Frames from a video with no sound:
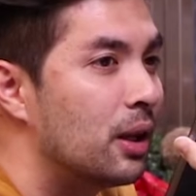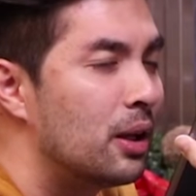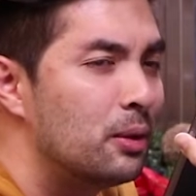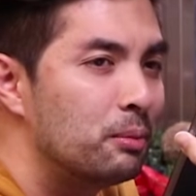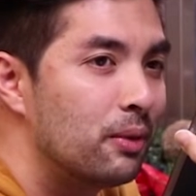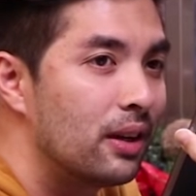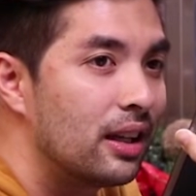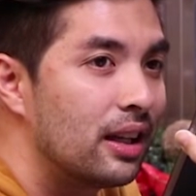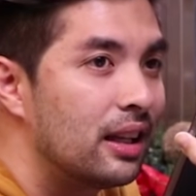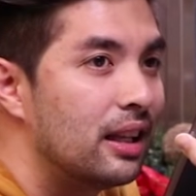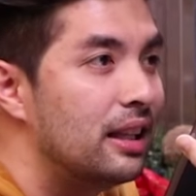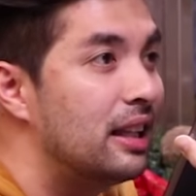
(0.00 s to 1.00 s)
Anong
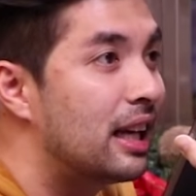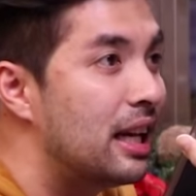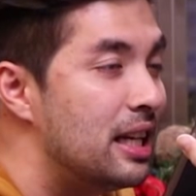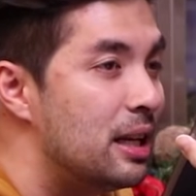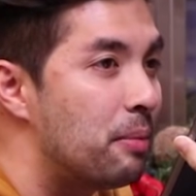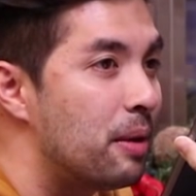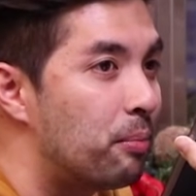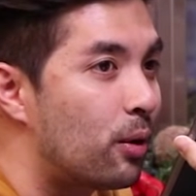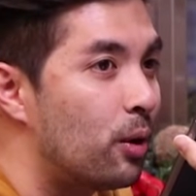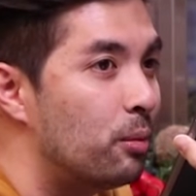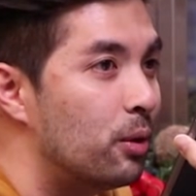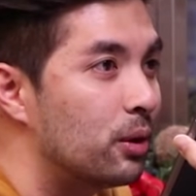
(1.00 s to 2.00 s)
hindi kanina pa yung
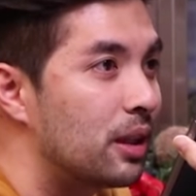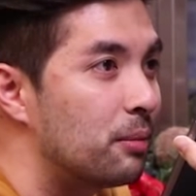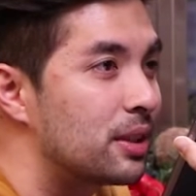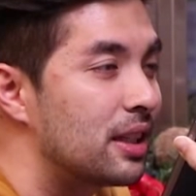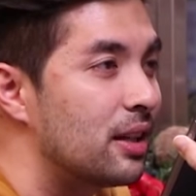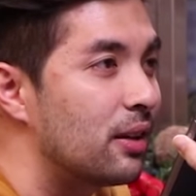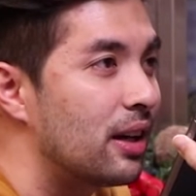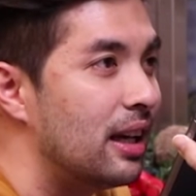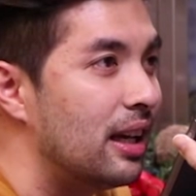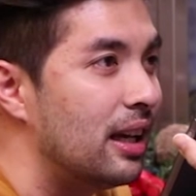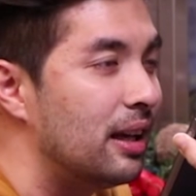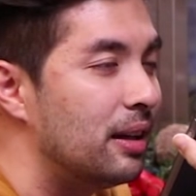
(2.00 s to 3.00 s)
promo, tapos na yung
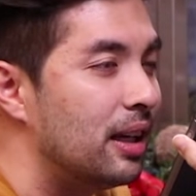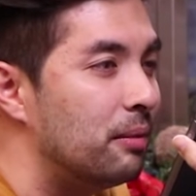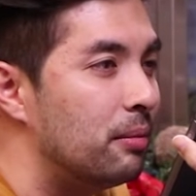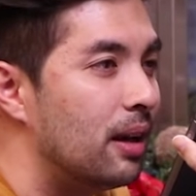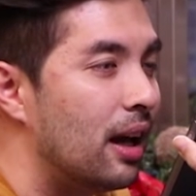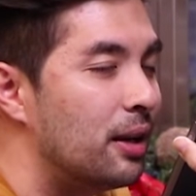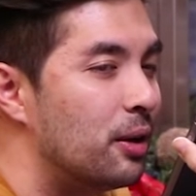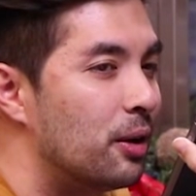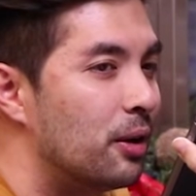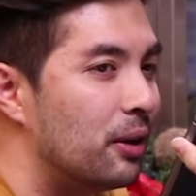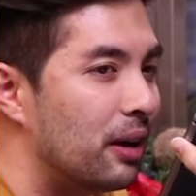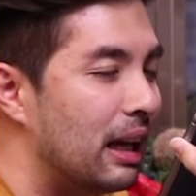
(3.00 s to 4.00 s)
kay ah, ano,
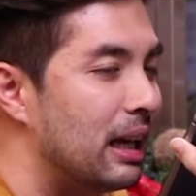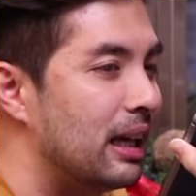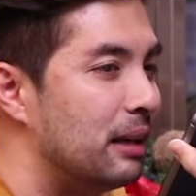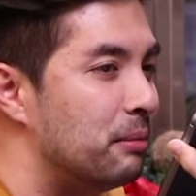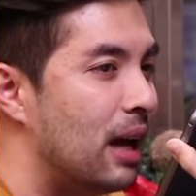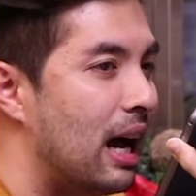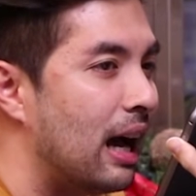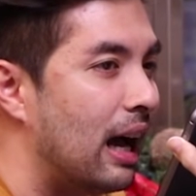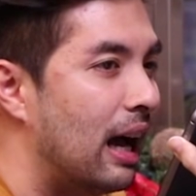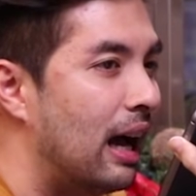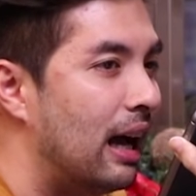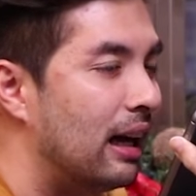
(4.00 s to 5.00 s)
okay, okay. kay
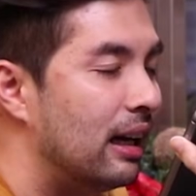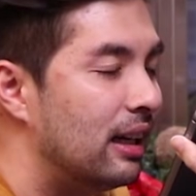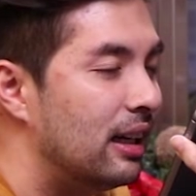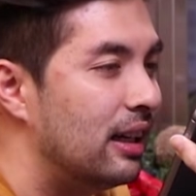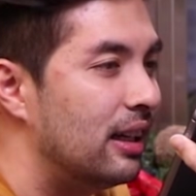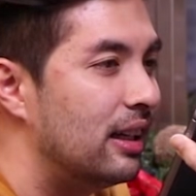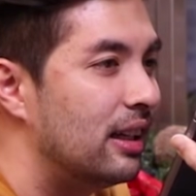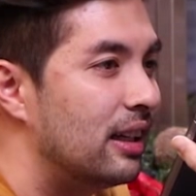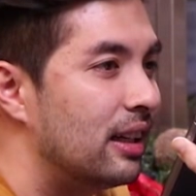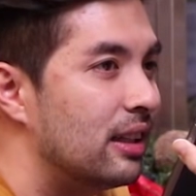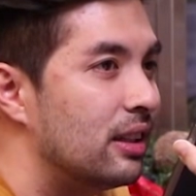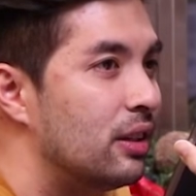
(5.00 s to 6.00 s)
Bianca.
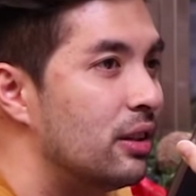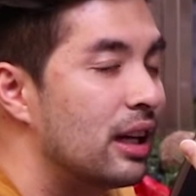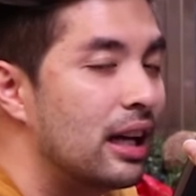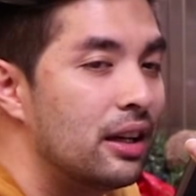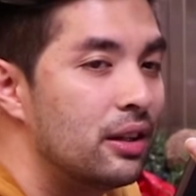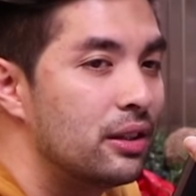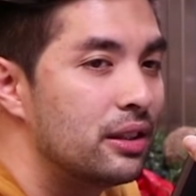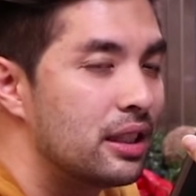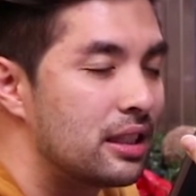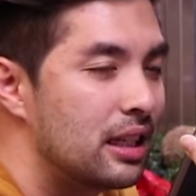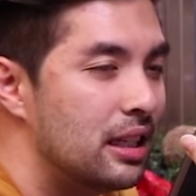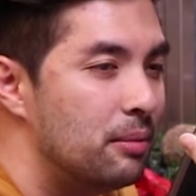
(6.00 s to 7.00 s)
Yung nagano
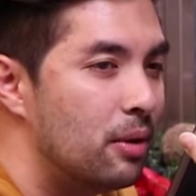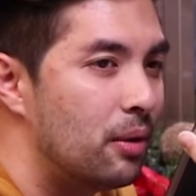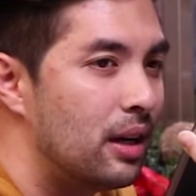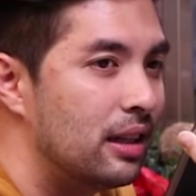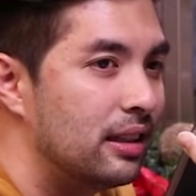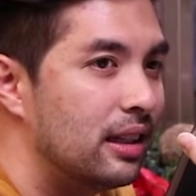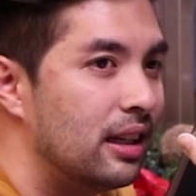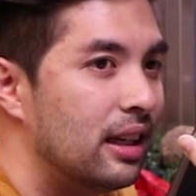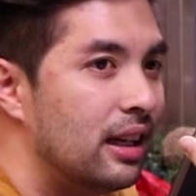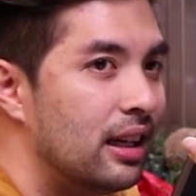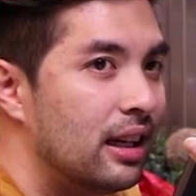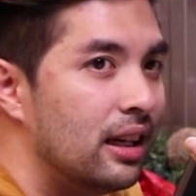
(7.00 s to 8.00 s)
sa Cinema One.
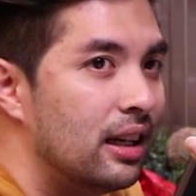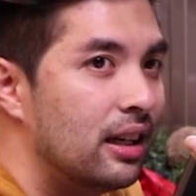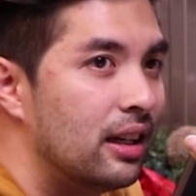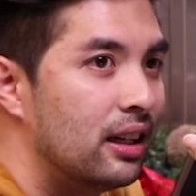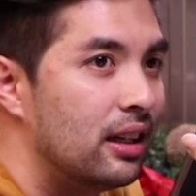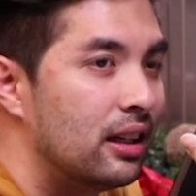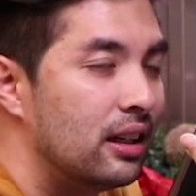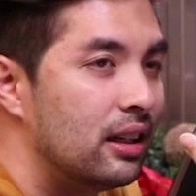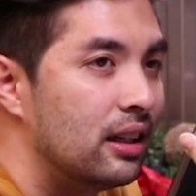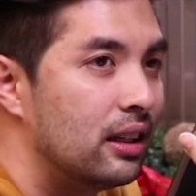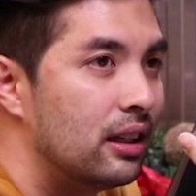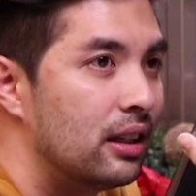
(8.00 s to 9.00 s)
Bianca, alam mo
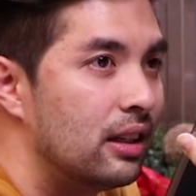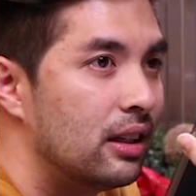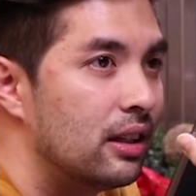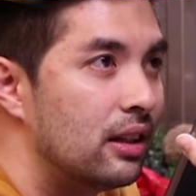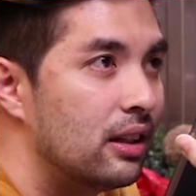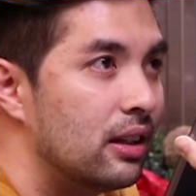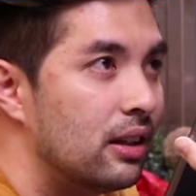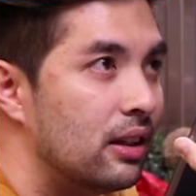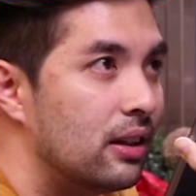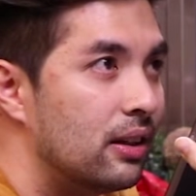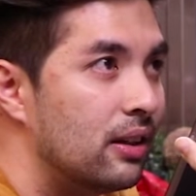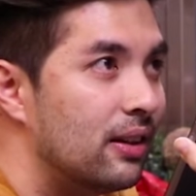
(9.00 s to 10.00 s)
kasi, di ba,
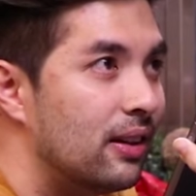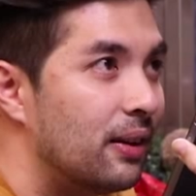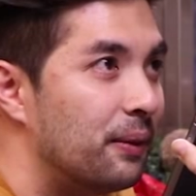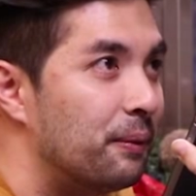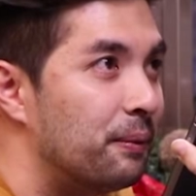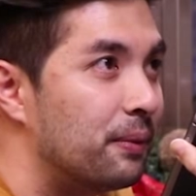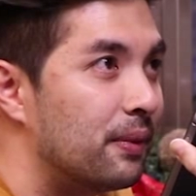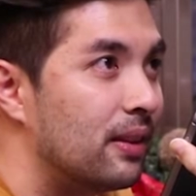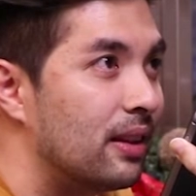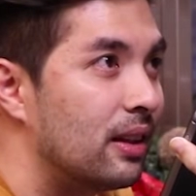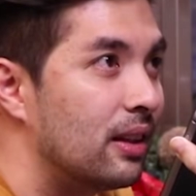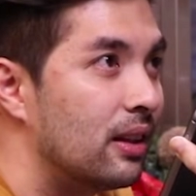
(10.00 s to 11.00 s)
alam ko yung
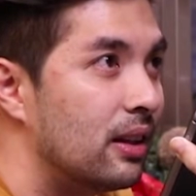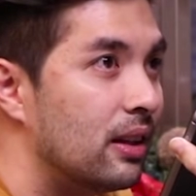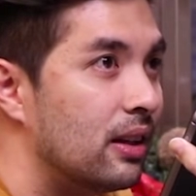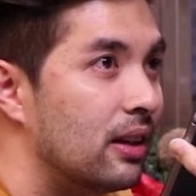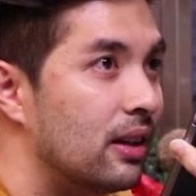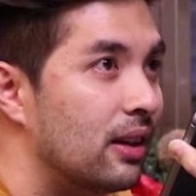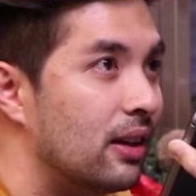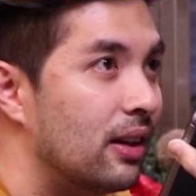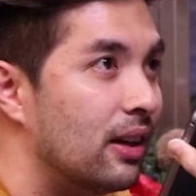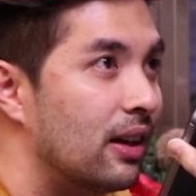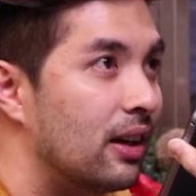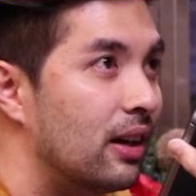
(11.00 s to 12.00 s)
sked mo eh.
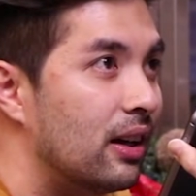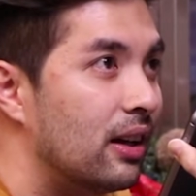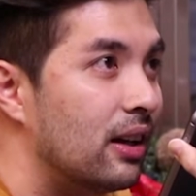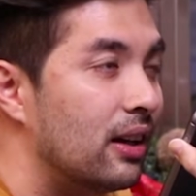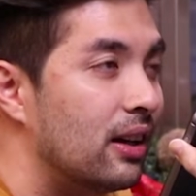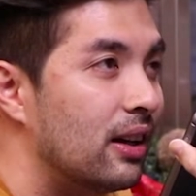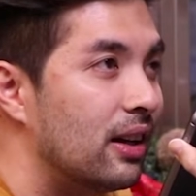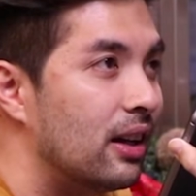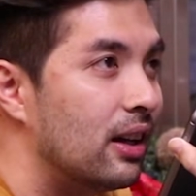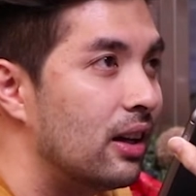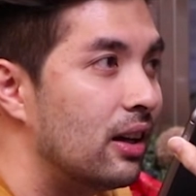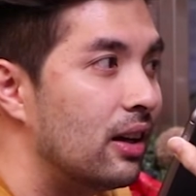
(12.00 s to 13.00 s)
Nabanggit sa akin yung sked
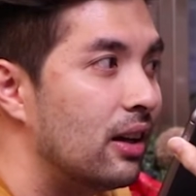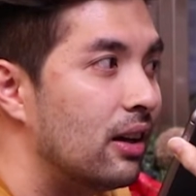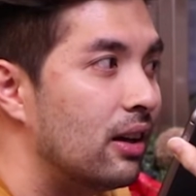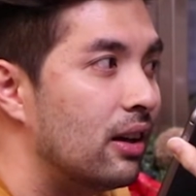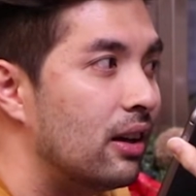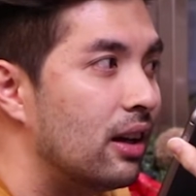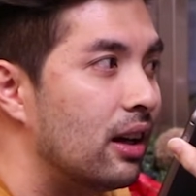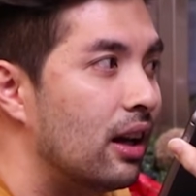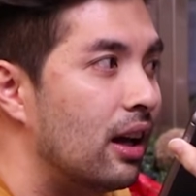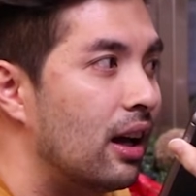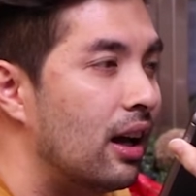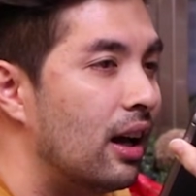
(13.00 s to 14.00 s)
mo kahapon sa date
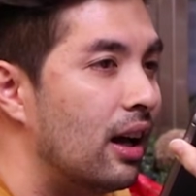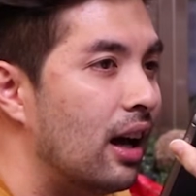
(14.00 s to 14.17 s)
mo.